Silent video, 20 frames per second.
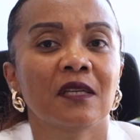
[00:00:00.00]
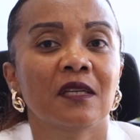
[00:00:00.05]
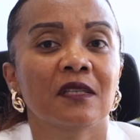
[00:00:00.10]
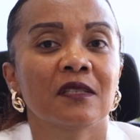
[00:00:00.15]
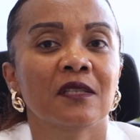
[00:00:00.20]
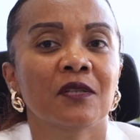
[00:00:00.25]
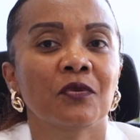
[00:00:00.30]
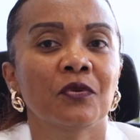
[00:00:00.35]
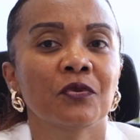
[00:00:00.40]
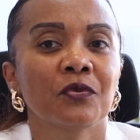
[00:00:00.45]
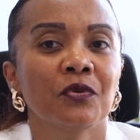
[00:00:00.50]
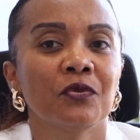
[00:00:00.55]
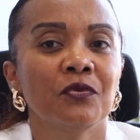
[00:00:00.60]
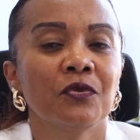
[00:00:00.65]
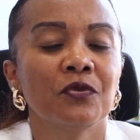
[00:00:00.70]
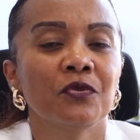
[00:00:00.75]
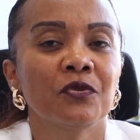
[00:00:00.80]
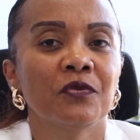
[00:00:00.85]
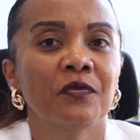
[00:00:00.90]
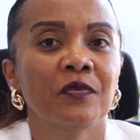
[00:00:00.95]
C'est compte
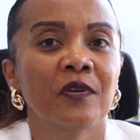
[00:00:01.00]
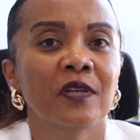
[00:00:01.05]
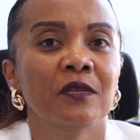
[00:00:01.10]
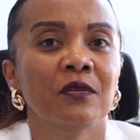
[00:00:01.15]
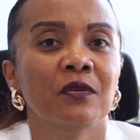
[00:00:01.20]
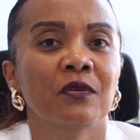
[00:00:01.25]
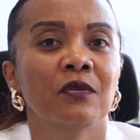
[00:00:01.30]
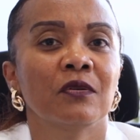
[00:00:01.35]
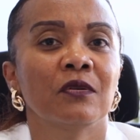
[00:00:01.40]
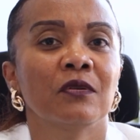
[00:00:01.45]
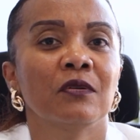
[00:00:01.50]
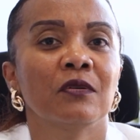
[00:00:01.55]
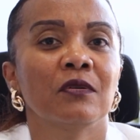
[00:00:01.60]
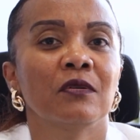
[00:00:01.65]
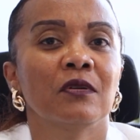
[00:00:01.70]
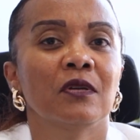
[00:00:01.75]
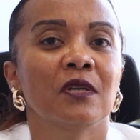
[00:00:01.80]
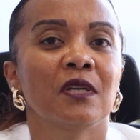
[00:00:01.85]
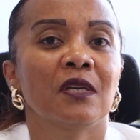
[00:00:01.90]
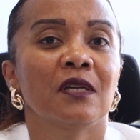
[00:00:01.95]
tenu du fait que
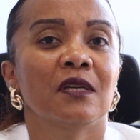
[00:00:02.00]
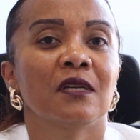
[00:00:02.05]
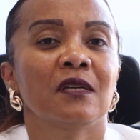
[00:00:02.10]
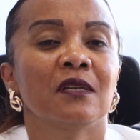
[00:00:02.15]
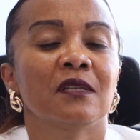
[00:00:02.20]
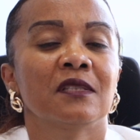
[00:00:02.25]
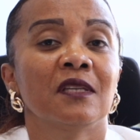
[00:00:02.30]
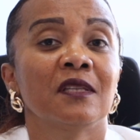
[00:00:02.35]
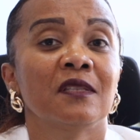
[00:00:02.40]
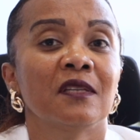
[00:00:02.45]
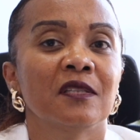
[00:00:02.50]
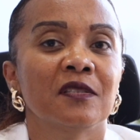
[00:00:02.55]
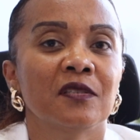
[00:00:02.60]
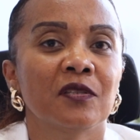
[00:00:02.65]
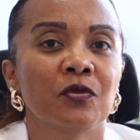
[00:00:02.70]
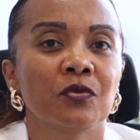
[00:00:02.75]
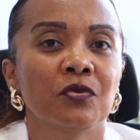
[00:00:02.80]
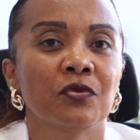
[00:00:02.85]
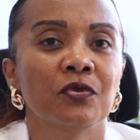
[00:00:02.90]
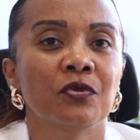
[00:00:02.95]
euh, cette
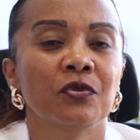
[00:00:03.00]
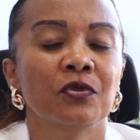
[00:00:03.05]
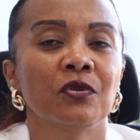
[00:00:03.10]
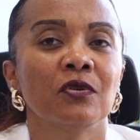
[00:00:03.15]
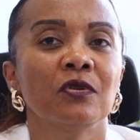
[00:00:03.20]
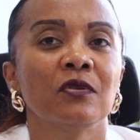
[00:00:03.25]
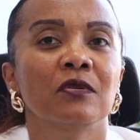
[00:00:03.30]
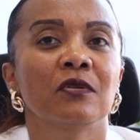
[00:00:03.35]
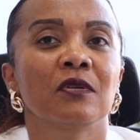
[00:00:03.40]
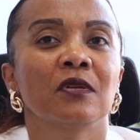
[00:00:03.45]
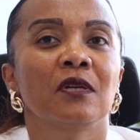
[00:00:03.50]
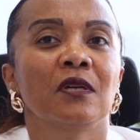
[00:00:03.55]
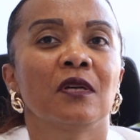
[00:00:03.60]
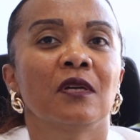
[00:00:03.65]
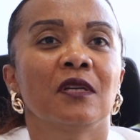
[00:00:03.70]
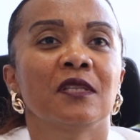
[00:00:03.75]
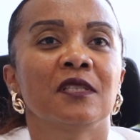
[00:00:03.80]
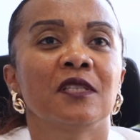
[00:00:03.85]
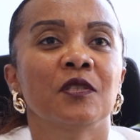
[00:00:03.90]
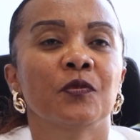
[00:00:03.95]
institution
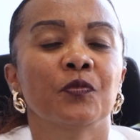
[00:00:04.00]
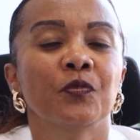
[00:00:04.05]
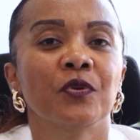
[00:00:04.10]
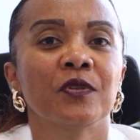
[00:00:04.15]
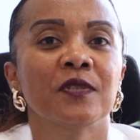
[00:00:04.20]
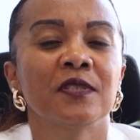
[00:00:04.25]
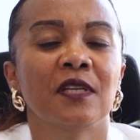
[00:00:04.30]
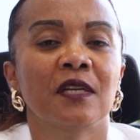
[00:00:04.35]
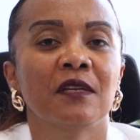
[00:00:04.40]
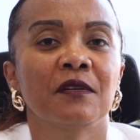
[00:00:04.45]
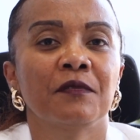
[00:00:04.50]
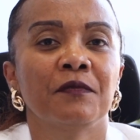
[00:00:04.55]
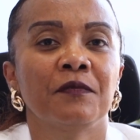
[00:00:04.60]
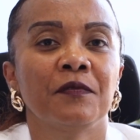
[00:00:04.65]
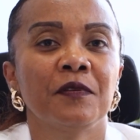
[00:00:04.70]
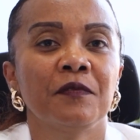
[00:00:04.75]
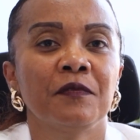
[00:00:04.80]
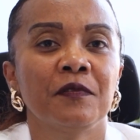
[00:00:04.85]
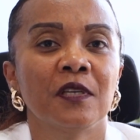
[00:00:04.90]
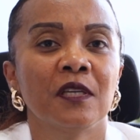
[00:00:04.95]
dispose d'un
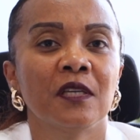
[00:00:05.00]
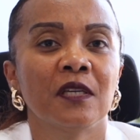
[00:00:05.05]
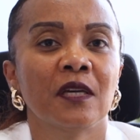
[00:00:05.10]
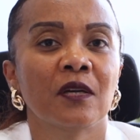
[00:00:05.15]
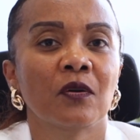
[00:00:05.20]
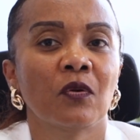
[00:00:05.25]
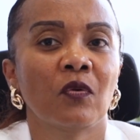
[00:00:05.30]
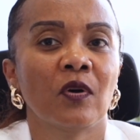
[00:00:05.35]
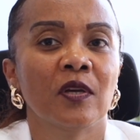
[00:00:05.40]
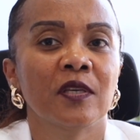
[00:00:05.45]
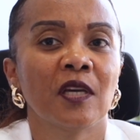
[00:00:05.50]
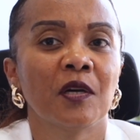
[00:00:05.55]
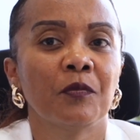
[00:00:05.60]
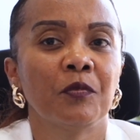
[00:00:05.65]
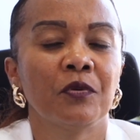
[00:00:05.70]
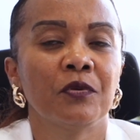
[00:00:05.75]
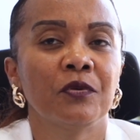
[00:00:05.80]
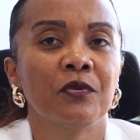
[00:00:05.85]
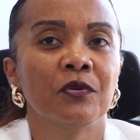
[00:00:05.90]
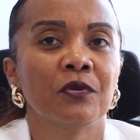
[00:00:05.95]
vivier
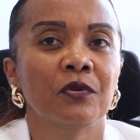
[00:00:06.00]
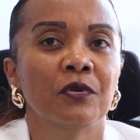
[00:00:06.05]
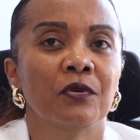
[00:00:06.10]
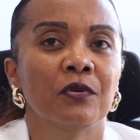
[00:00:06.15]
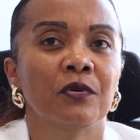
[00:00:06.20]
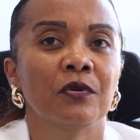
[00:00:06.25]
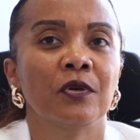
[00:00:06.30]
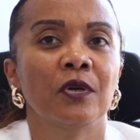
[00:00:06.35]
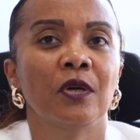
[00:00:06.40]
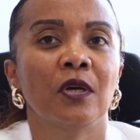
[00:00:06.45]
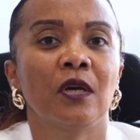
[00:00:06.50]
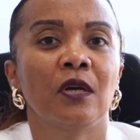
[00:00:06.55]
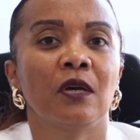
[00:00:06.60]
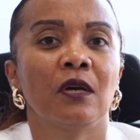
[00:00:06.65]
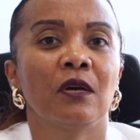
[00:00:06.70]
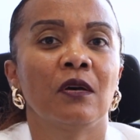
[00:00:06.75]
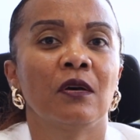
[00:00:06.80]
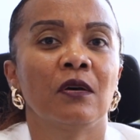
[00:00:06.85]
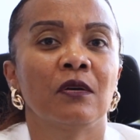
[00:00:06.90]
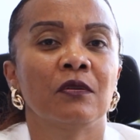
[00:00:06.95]
incroyable donc euh,
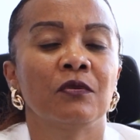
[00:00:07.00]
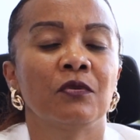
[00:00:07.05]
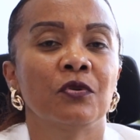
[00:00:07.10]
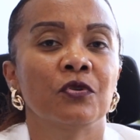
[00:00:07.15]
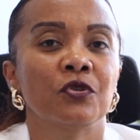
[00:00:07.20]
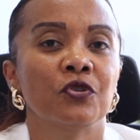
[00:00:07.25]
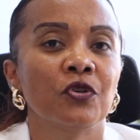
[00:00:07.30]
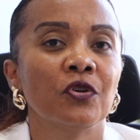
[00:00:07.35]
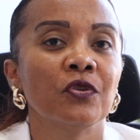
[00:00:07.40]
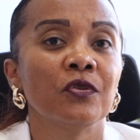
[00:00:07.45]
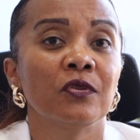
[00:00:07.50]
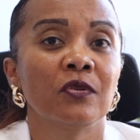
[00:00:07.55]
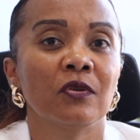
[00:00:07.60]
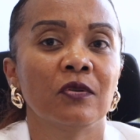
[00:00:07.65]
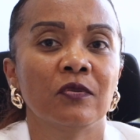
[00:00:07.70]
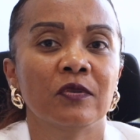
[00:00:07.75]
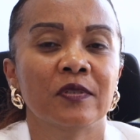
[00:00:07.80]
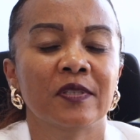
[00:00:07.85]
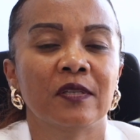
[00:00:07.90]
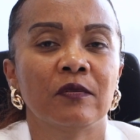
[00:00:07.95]
euh, de jeunes dans
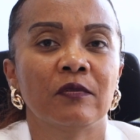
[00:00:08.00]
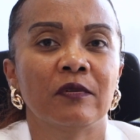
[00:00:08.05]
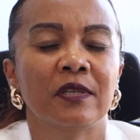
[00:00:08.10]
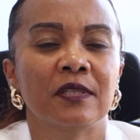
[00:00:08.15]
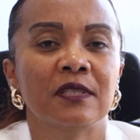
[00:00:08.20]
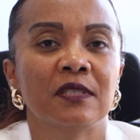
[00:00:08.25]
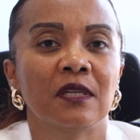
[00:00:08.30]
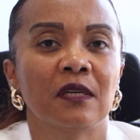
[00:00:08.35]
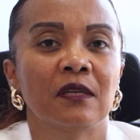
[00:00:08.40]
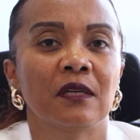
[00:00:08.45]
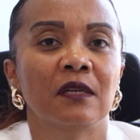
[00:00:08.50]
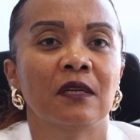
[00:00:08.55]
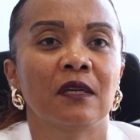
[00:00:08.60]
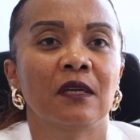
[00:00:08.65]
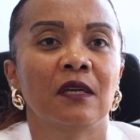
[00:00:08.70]
l'océan Indien,